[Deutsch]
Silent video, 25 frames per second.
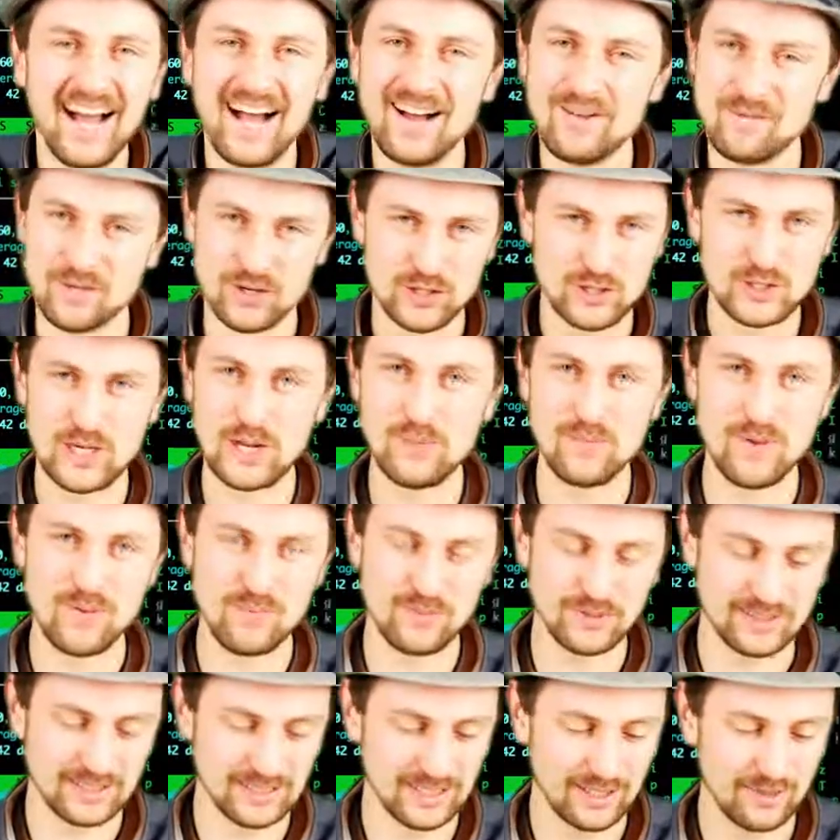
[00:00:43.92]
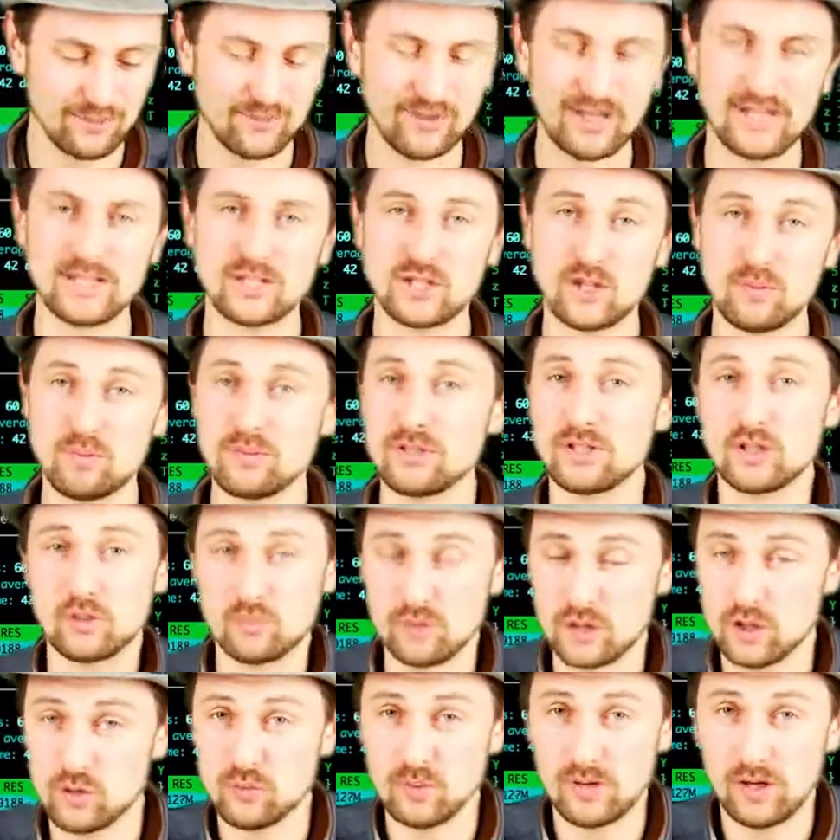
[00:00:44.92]
Verstehe mich bitte nicht falsch. Ich bin zum
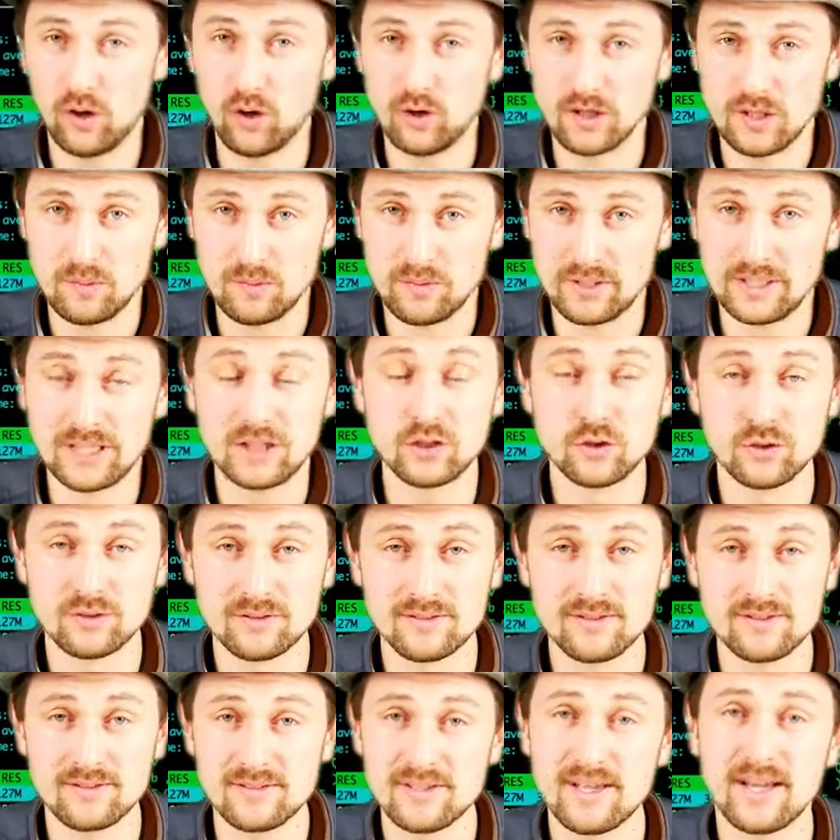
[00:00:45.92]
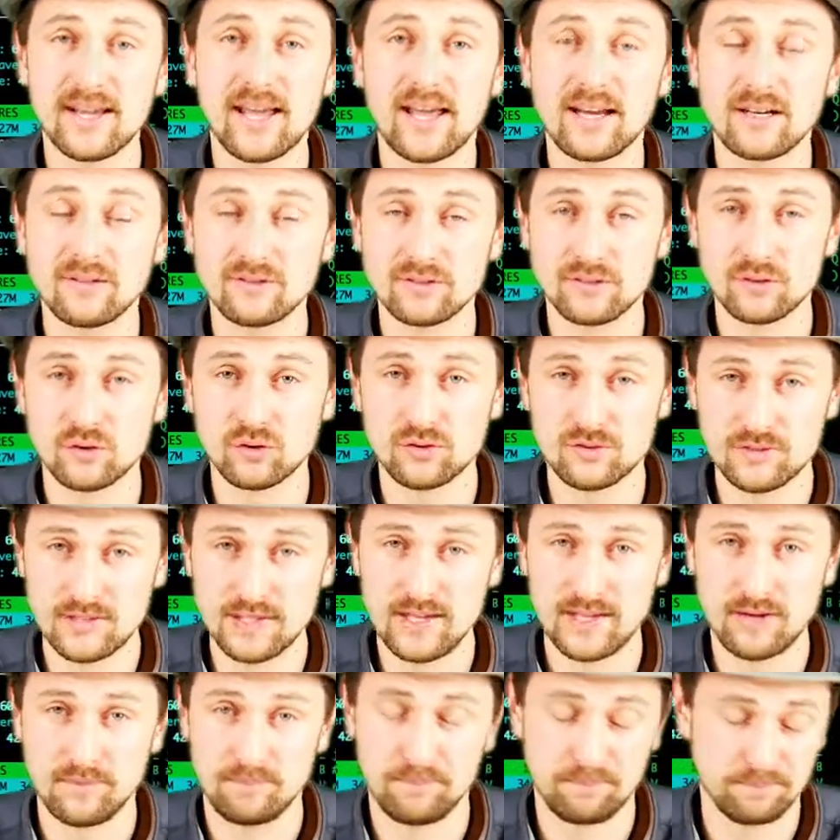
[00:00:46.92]
Beispiel auch jemand, ich nutze sehr gerne Windows
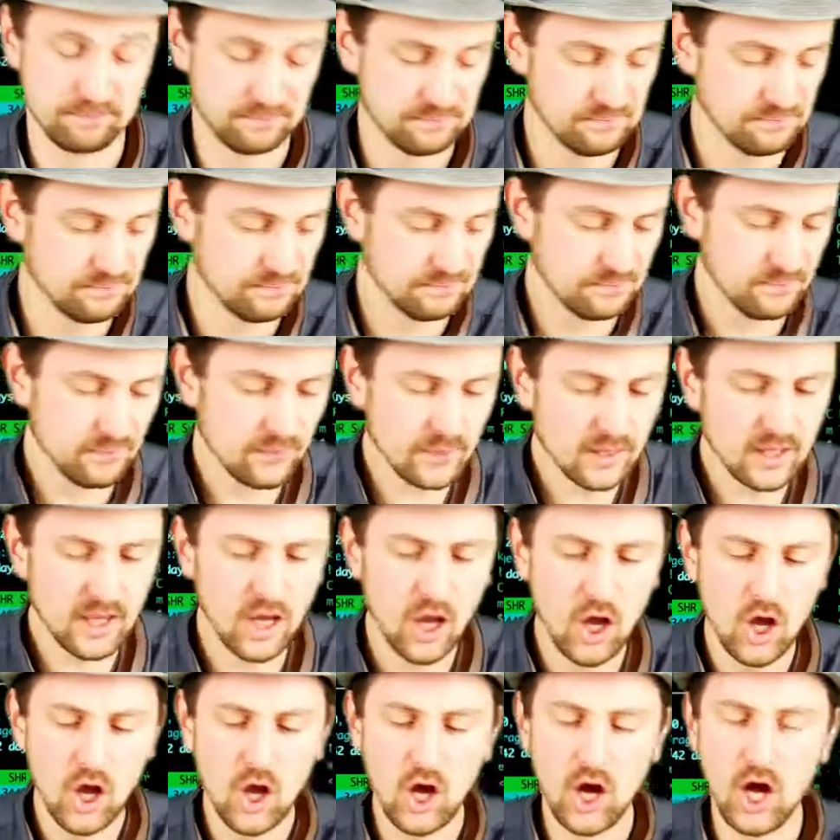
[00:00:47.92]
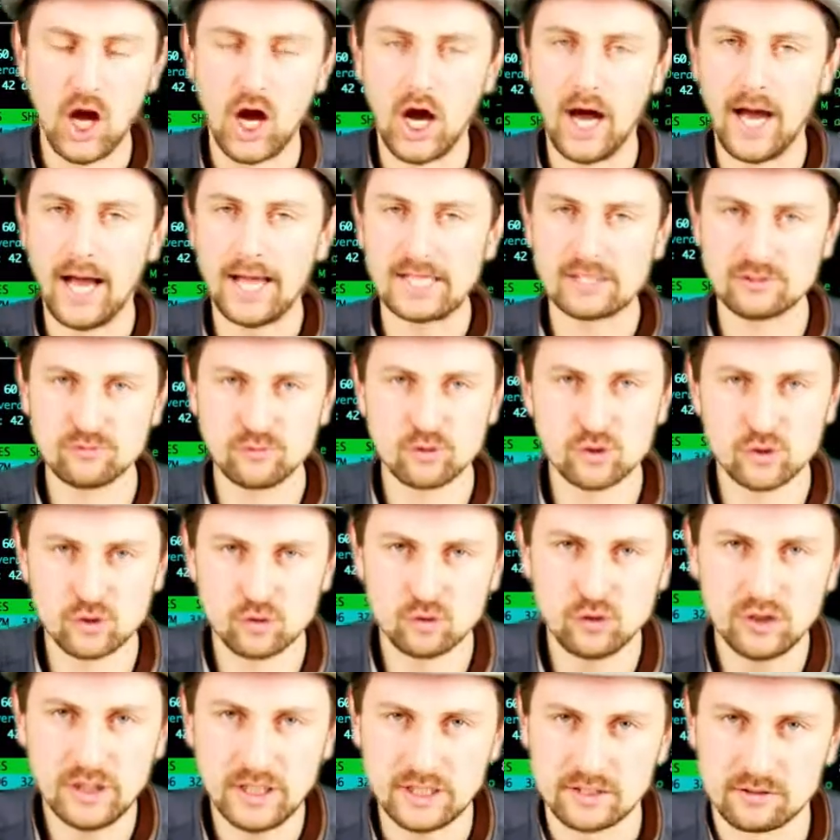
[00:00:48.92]
10. Es
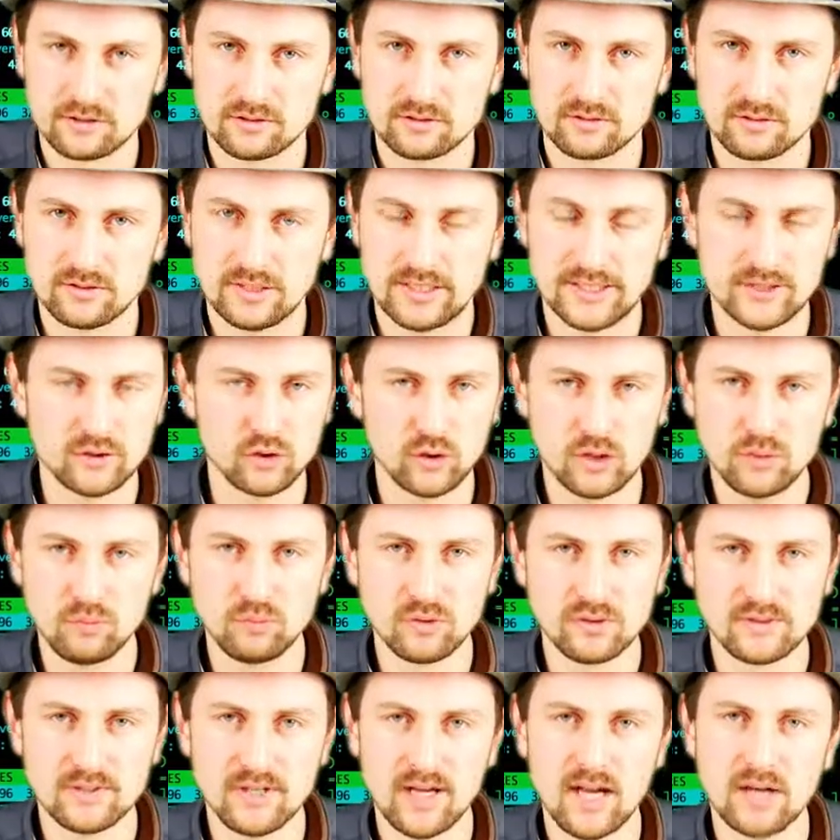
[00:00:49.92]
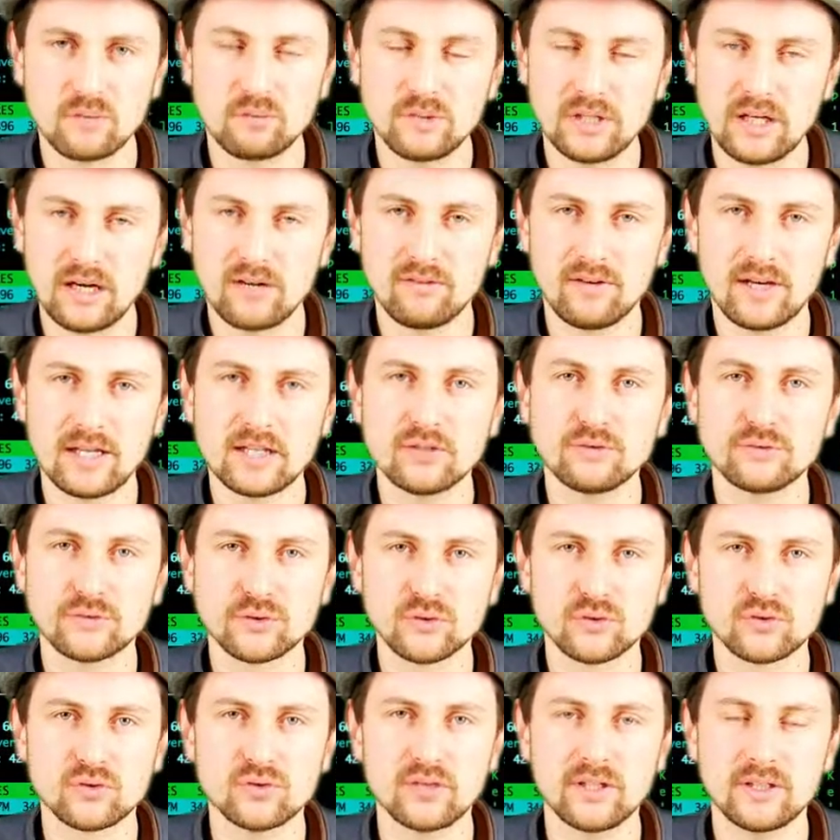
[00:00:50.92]
funktioniert. Also ich muss sagen, mittlerweile
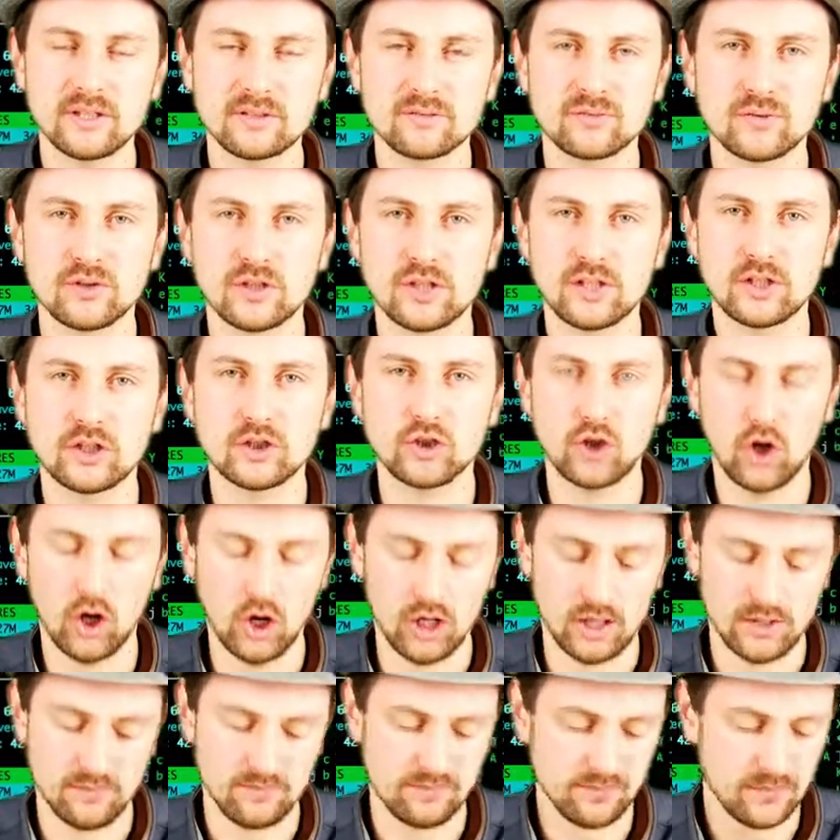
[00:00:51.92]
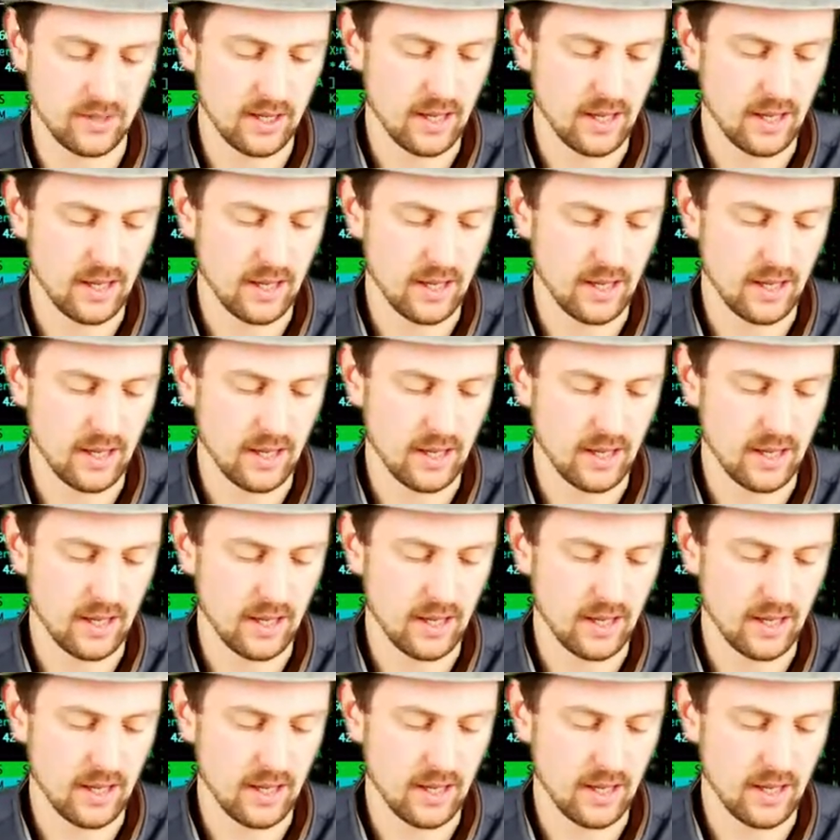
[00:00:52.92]
funktioniert es wirklich toll.